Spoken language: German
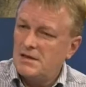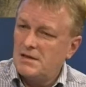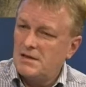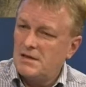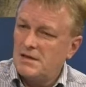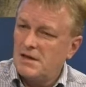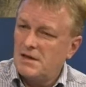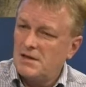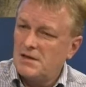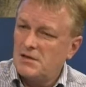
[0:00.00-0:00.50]

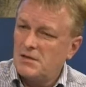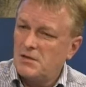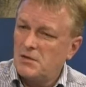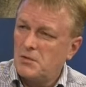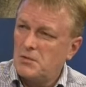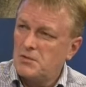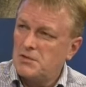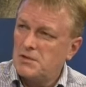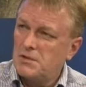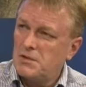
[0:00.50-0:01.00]
äh, keine
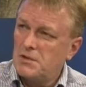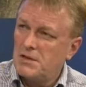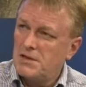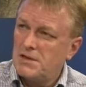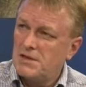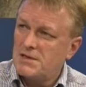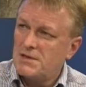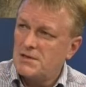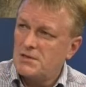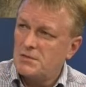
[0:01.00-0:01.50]
große
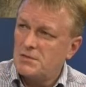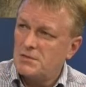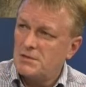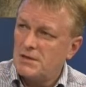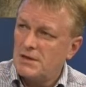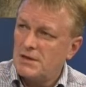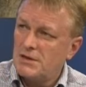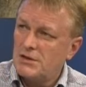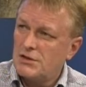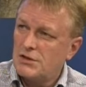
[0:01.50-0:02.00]

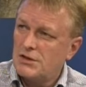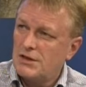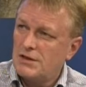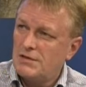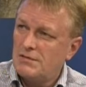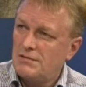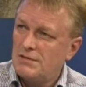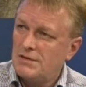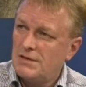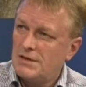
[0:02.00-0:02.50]
Koalition
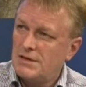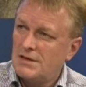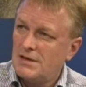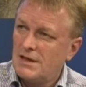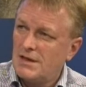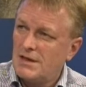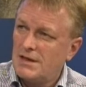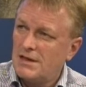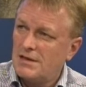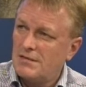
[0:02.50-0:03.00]
entstehen wird in
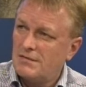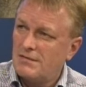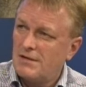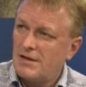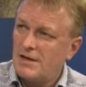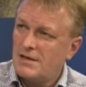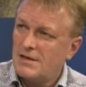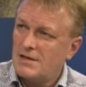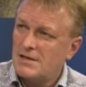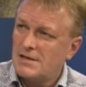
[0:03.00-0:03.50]

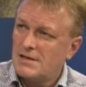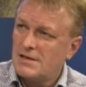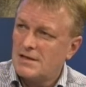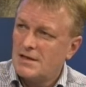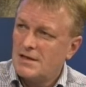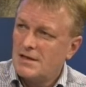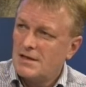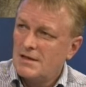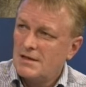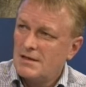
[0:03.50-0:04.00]
Rheinland-Pfalz,
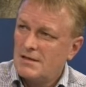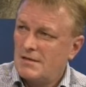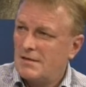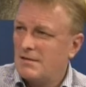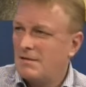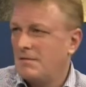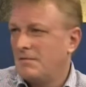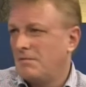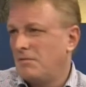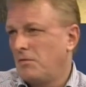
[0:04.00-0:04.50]
äh,
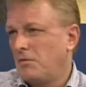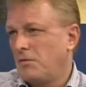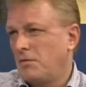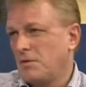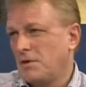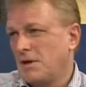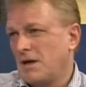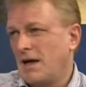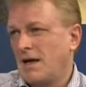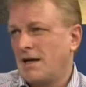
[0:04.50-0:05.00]

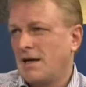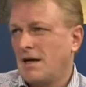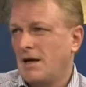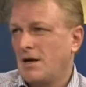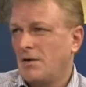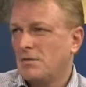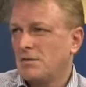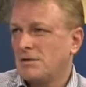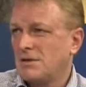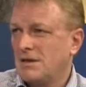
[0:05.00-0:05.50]
wovon
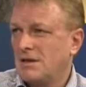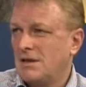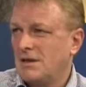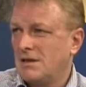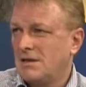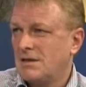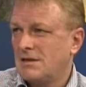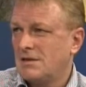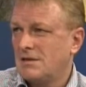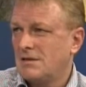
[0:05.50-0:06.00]
keiner
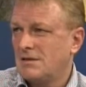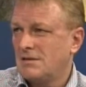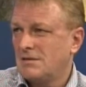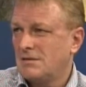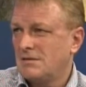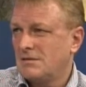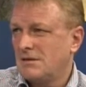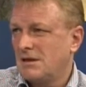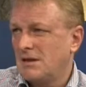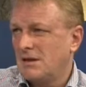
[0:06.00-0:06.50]
ausgeht,
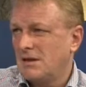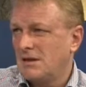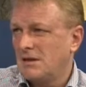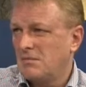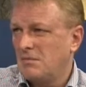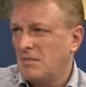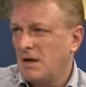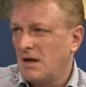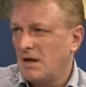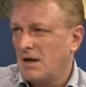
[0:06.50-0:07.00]
äh, denke
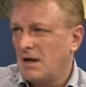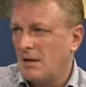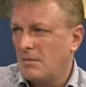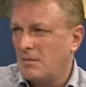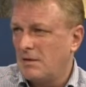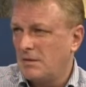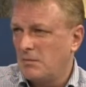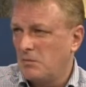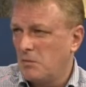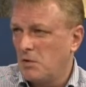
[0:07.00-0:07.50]
ich mal,
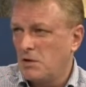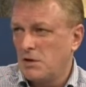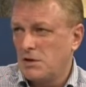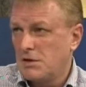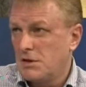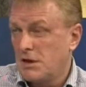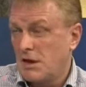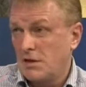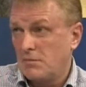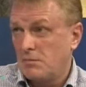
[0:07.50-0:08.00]
aber die
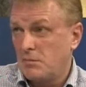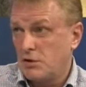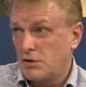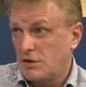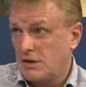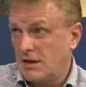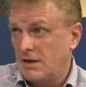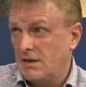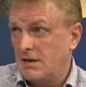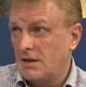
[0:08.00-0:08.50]
Möglichkeit
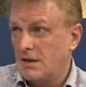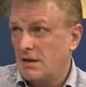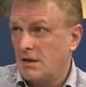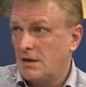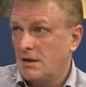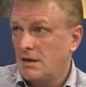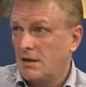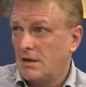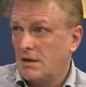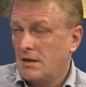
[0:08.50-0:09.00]
besteht
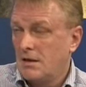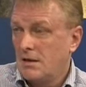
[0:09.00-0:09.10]
ja,